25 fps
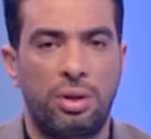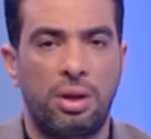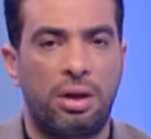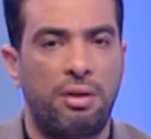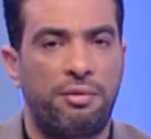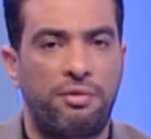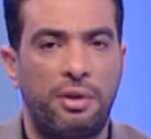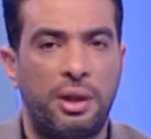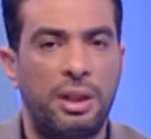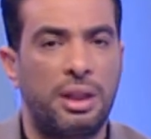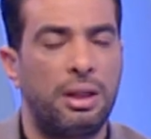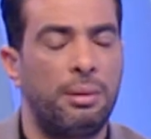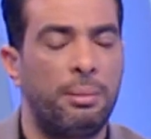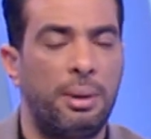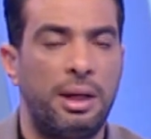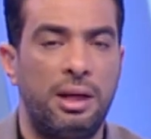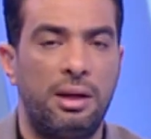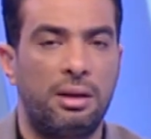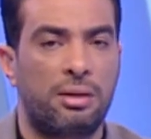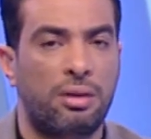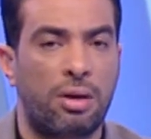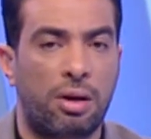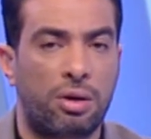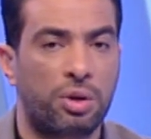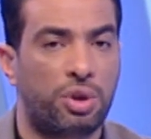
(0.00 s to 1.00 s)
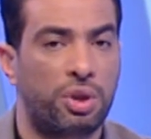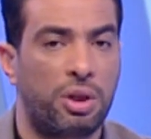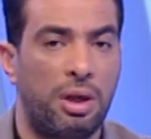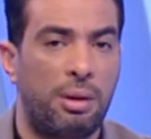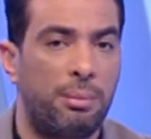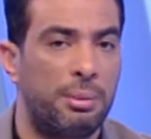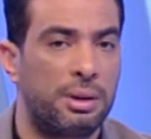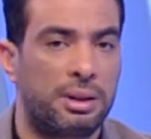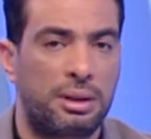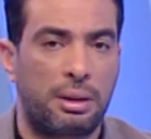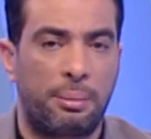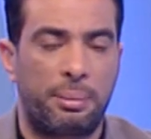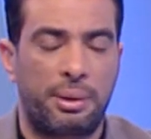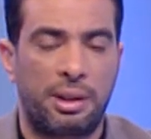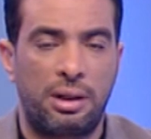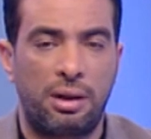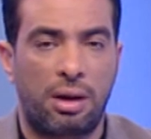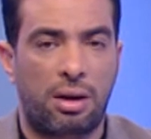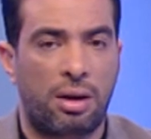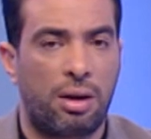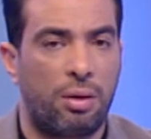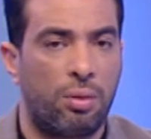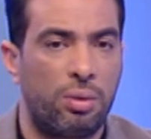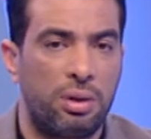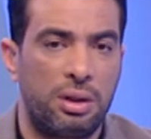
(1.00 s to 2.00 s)
المدير الفني ما يقدرش
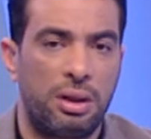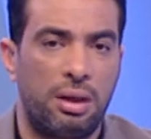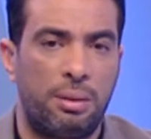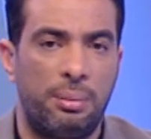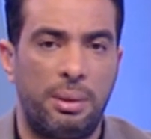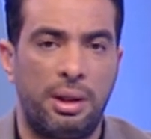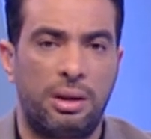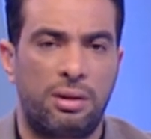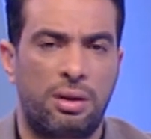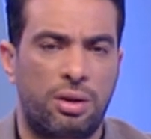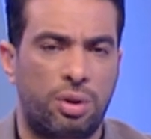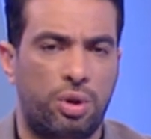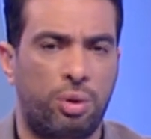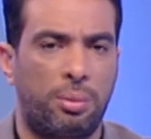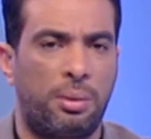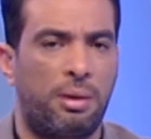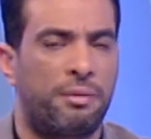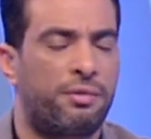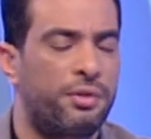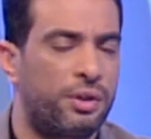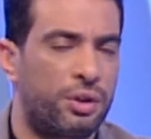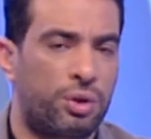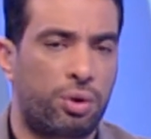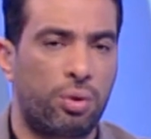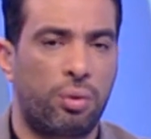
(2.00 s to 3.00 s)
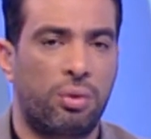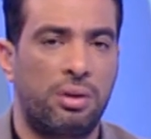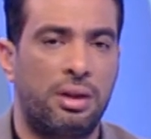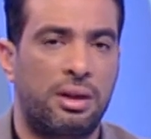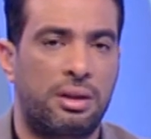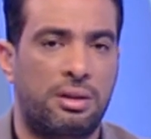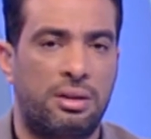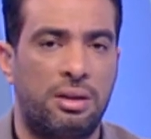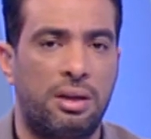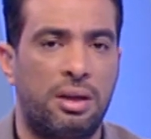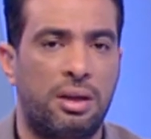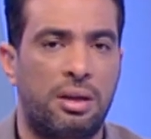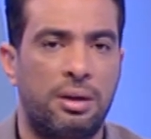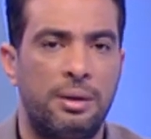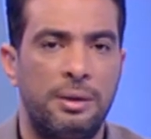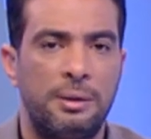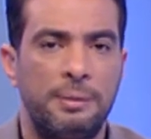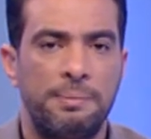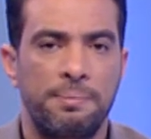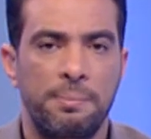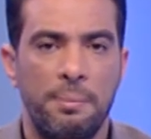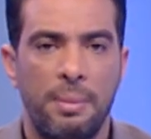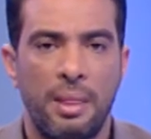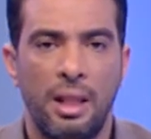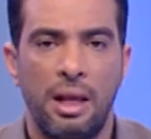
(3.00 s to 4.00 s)
يعمل تمرينه قويه ما يقدرش يبقى فيه شغل
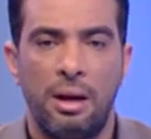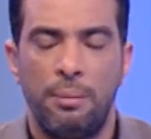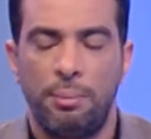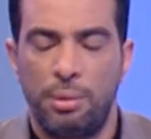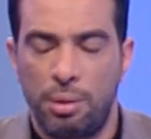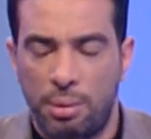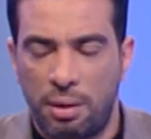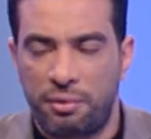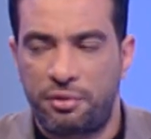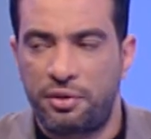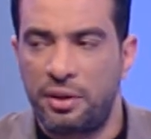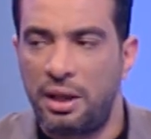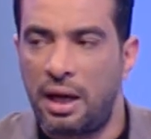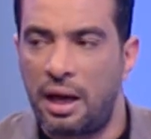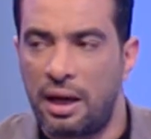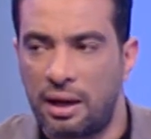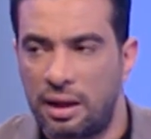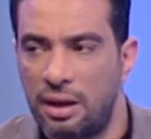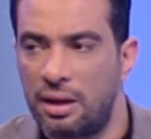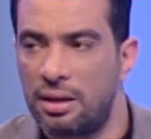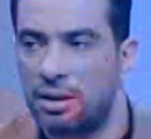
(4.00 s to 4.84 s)
كتير بيبقى